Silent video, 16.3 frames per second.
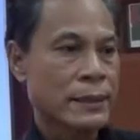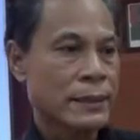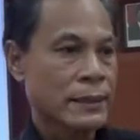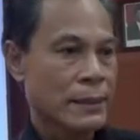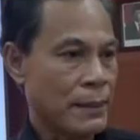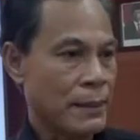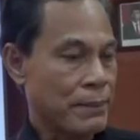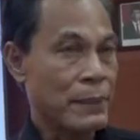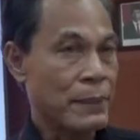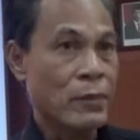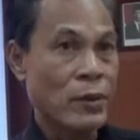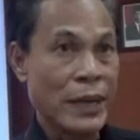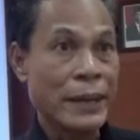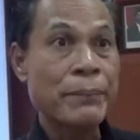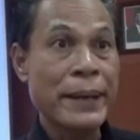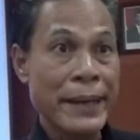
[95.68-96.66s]
sampai
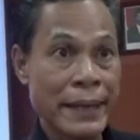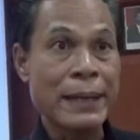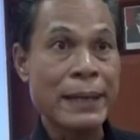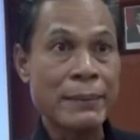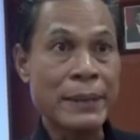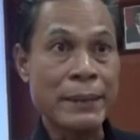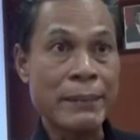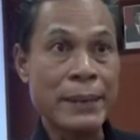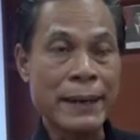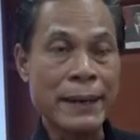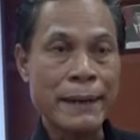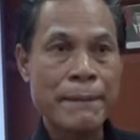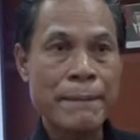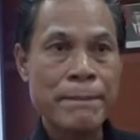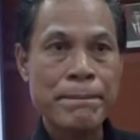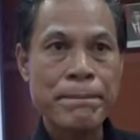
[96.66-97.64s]
bulan Mei lah minimal.
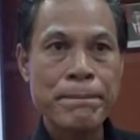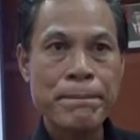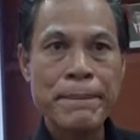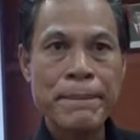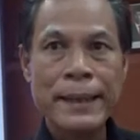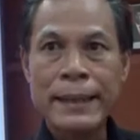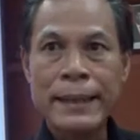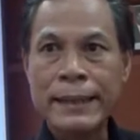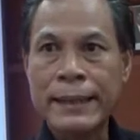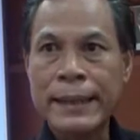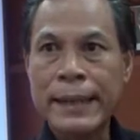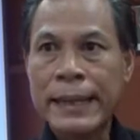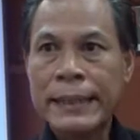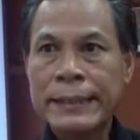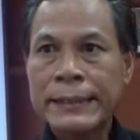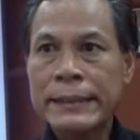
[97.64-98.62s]

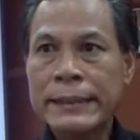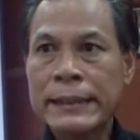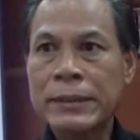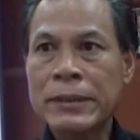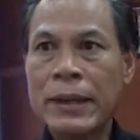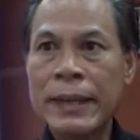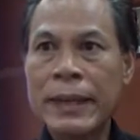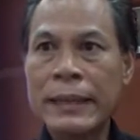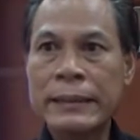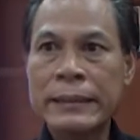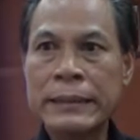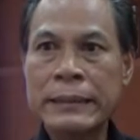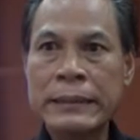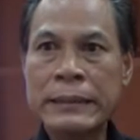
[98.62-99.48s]
Dan itu akan